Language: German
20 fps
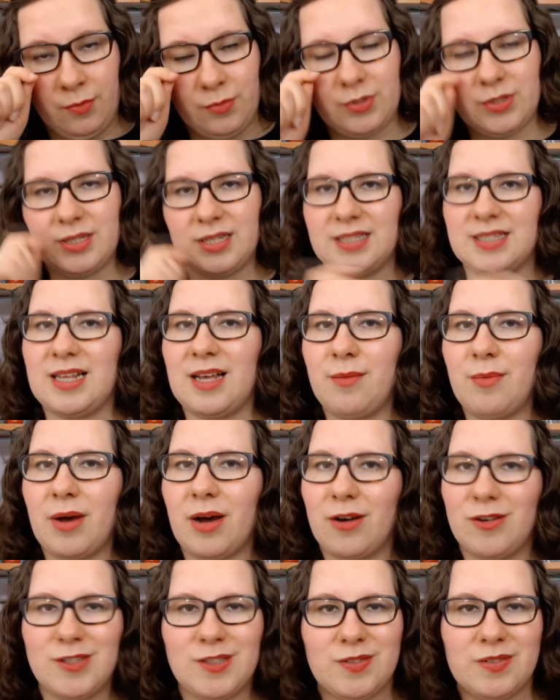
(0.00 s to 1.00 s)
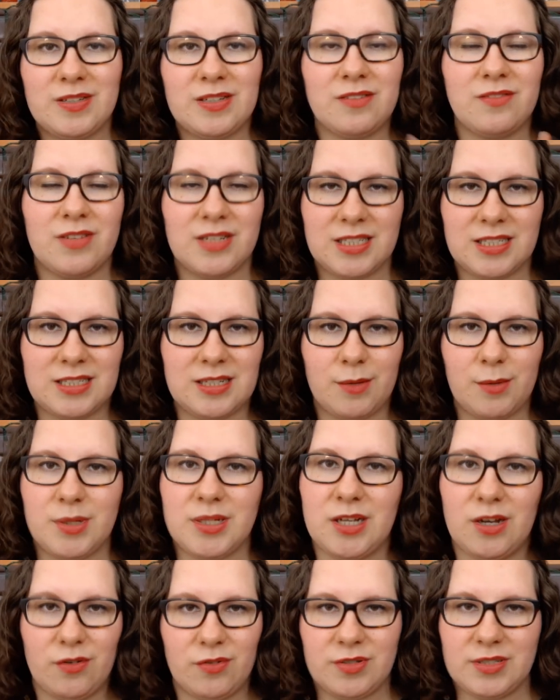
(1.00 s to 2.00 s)
Müsst ihr selber rausfinden, was es
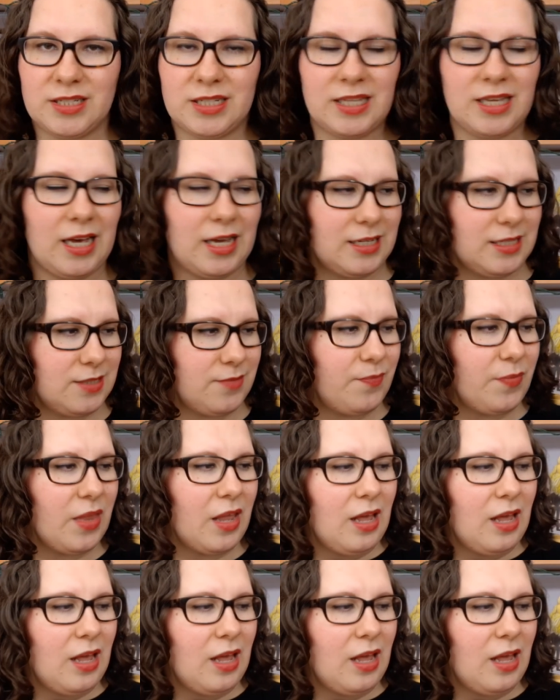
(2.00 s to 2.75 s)
damit auf sich hat.